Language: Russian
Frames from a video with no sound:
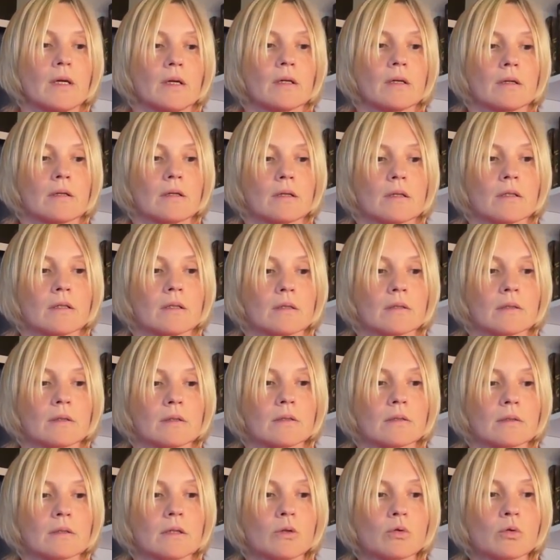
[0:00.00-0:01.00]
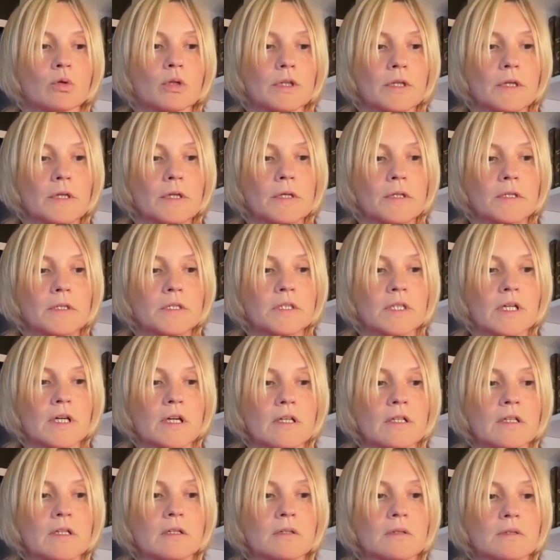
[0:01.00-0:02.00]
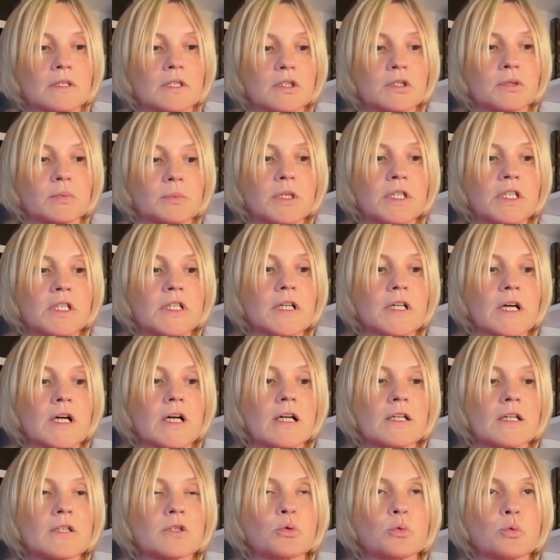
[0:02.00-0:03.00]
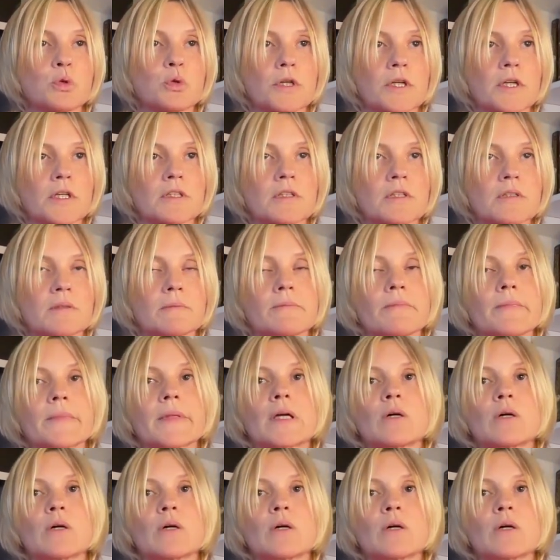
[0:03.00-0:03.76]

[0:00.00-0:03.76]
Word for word: Э, какой страх, значит, смотрите, какая теория, да?